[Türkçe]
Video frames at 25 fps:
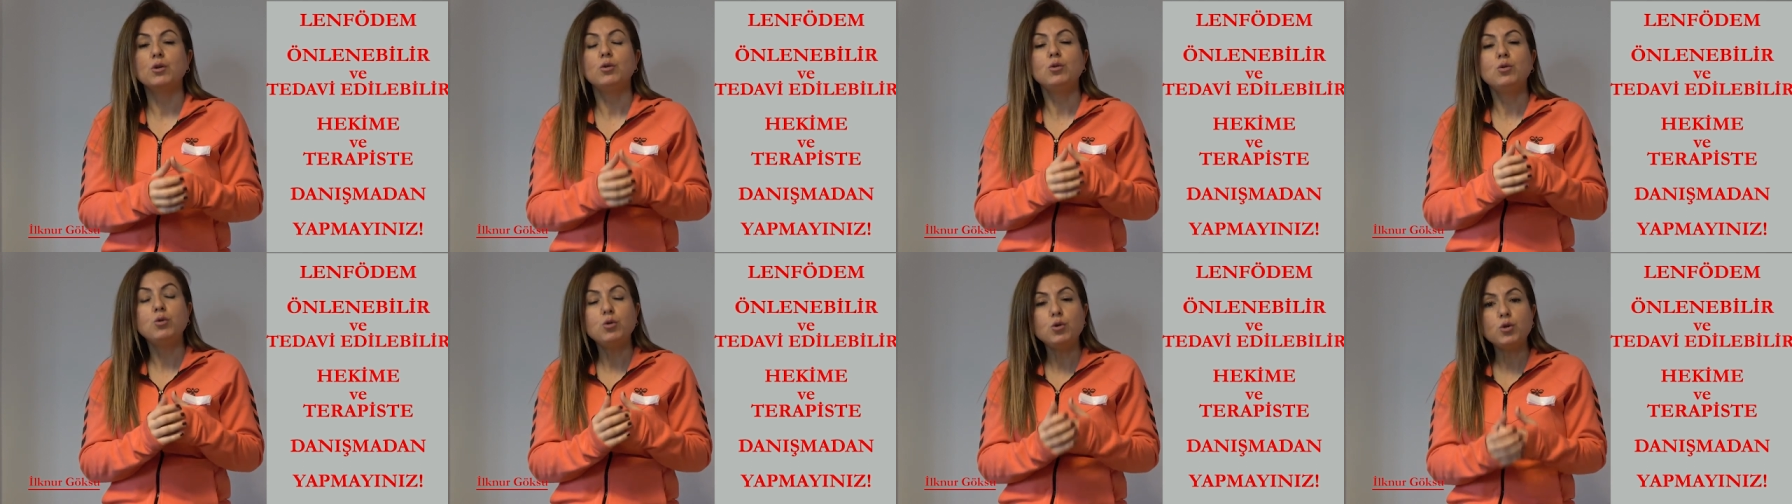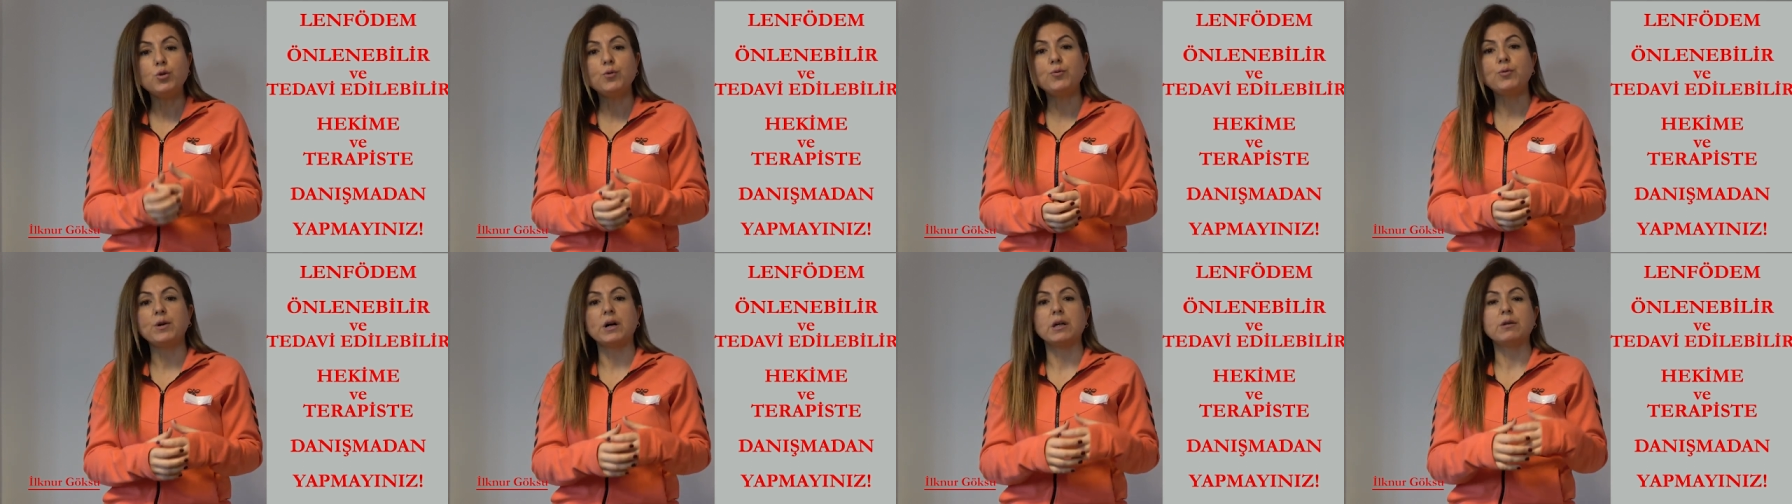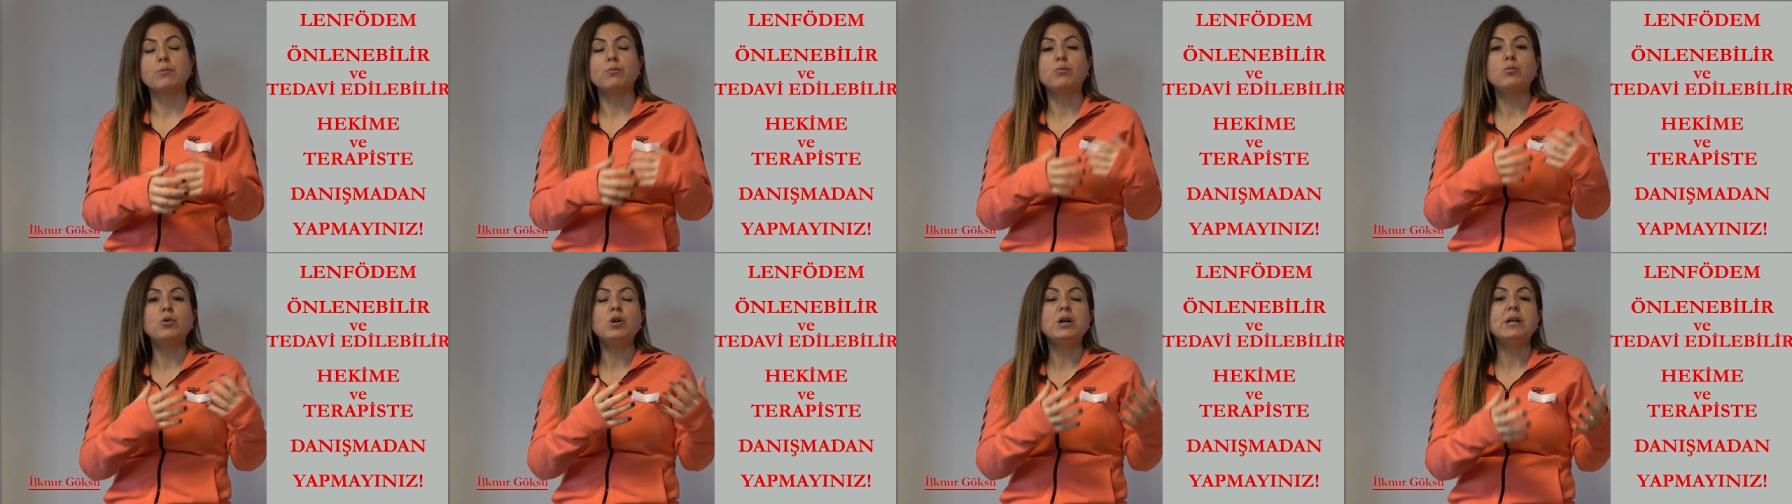Lütfen
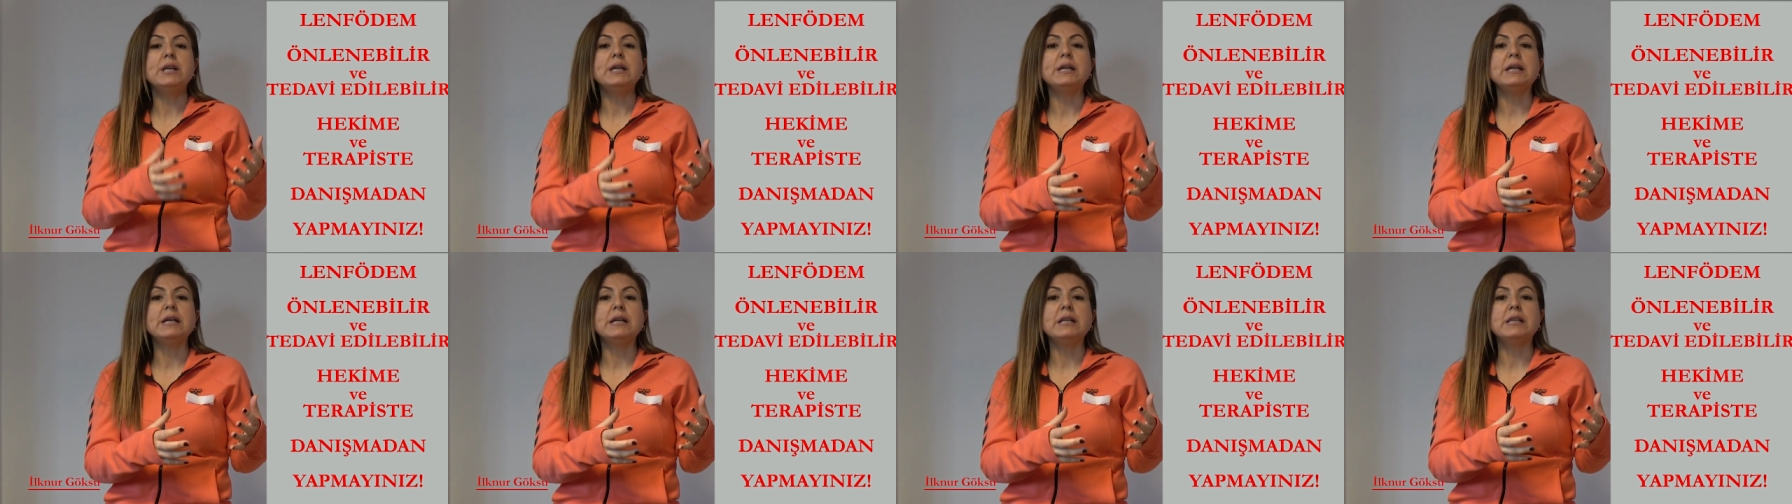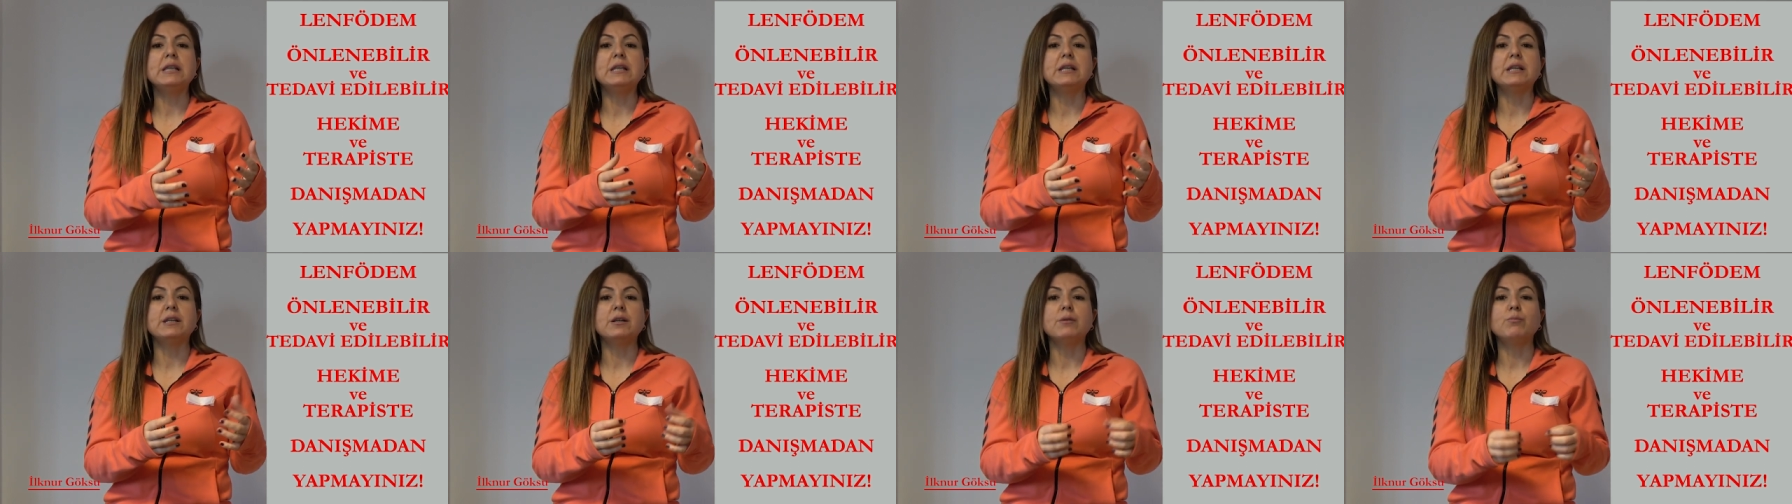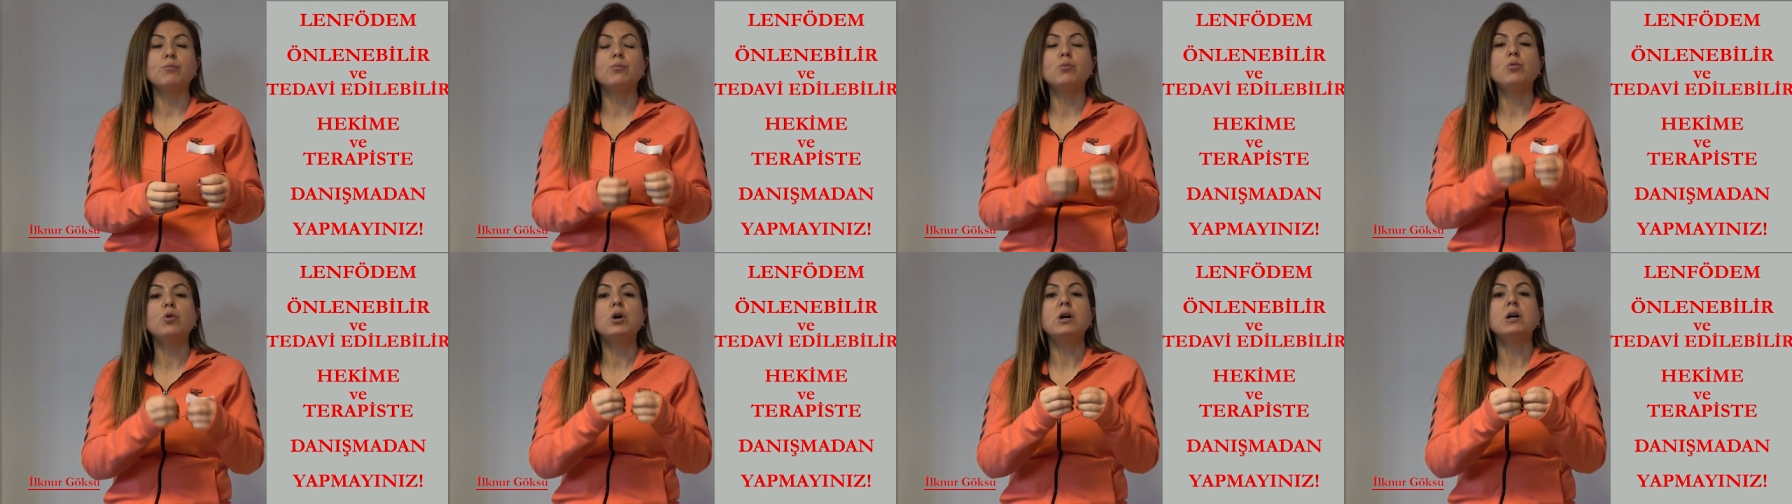bu
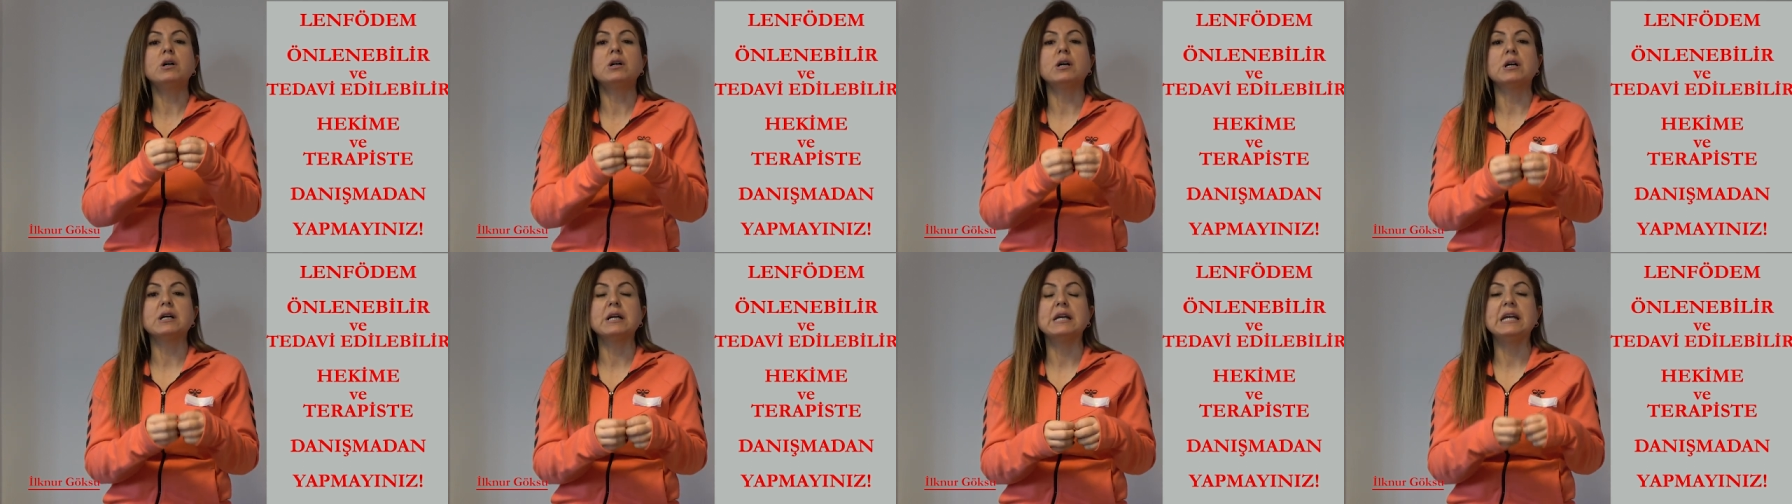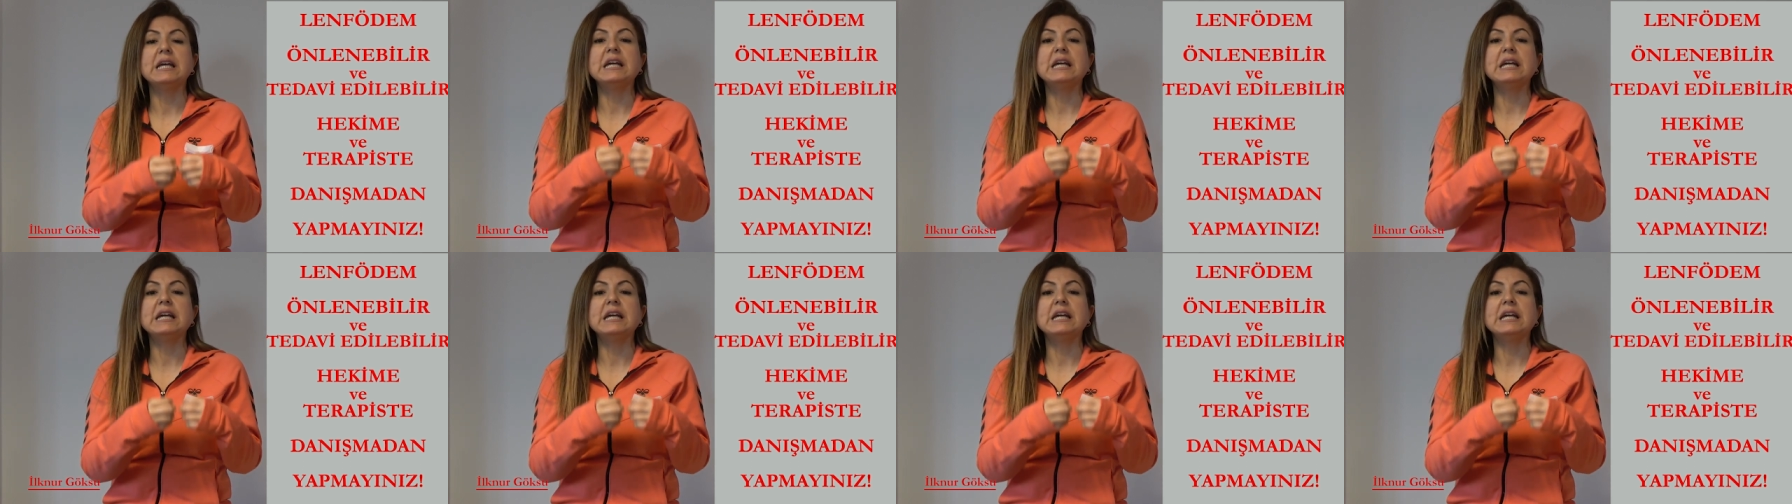hareketleri muhakkak